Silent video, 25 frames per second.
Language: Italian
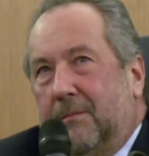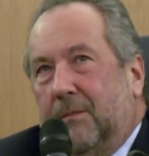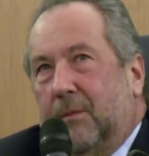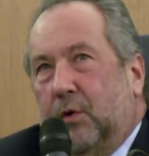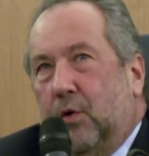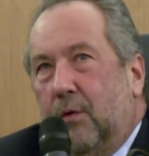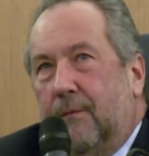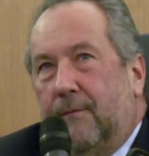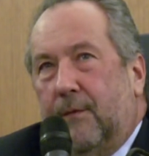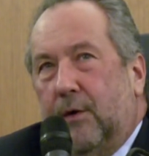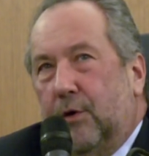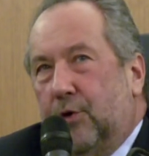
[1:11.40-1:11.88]

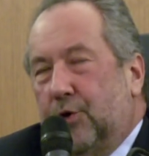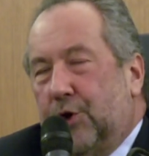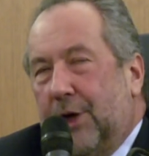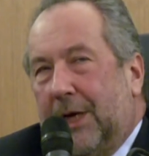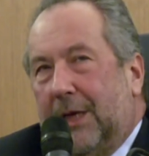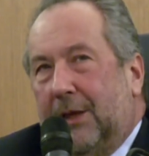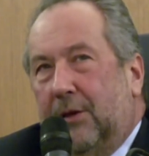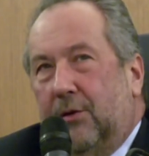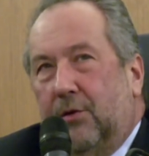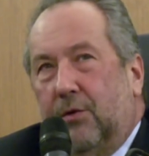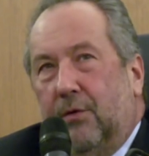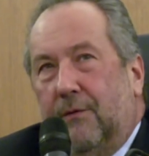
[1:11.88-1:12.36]

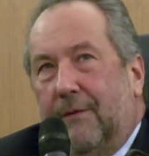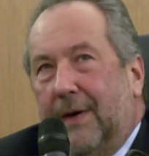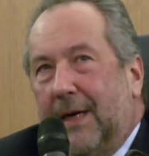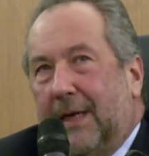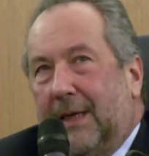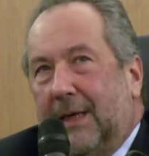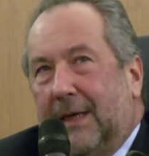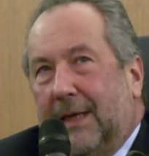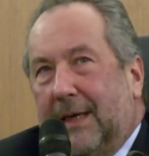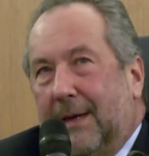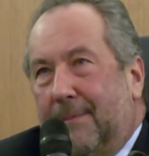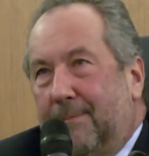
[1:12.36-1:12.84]
coinvolgendo
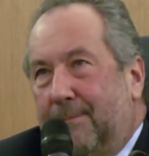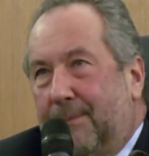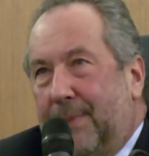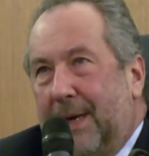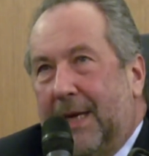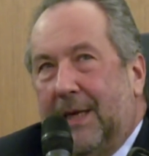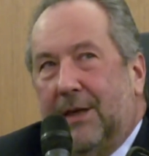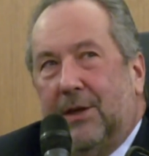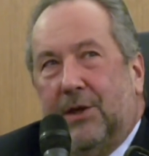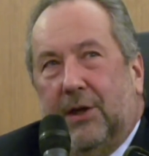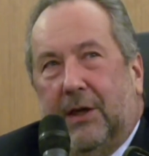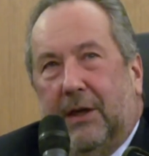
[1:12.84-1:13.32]
vari
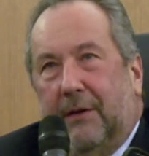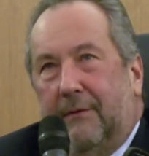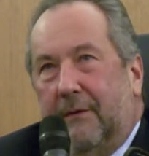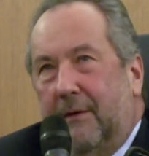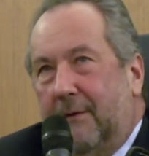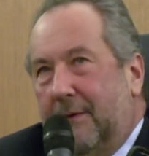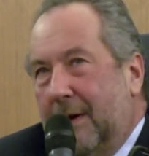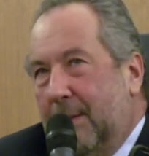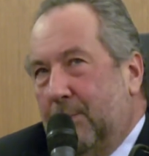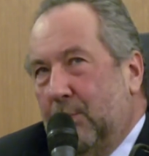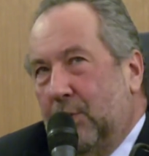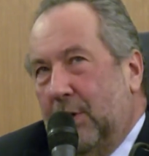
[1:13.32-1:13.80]
campeggi che
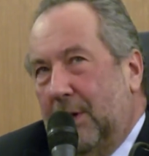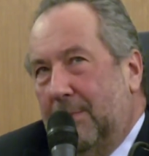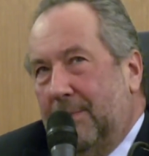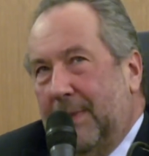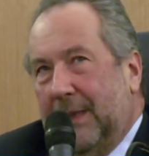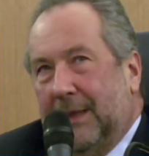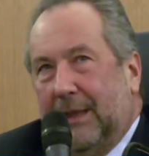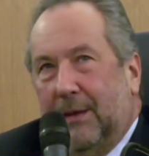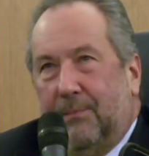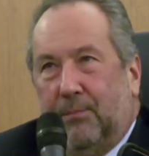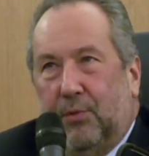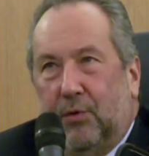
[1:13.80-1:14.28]
avevamo nel
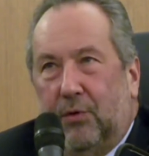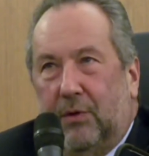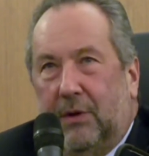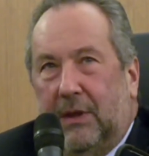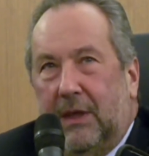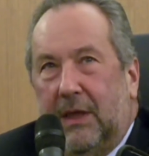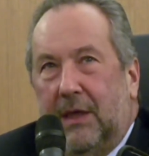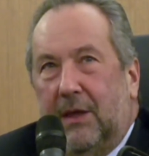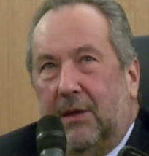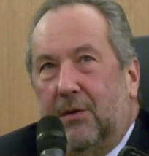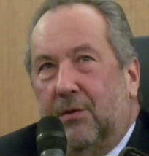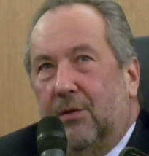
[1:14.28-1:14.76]

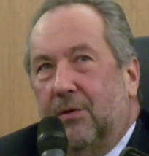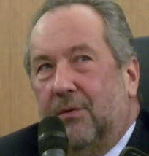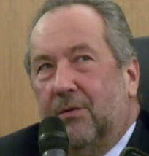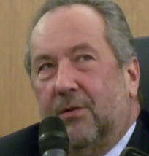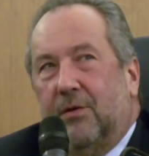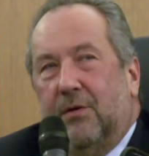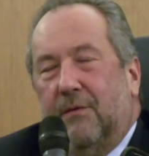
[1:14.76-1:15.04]
Metapontino,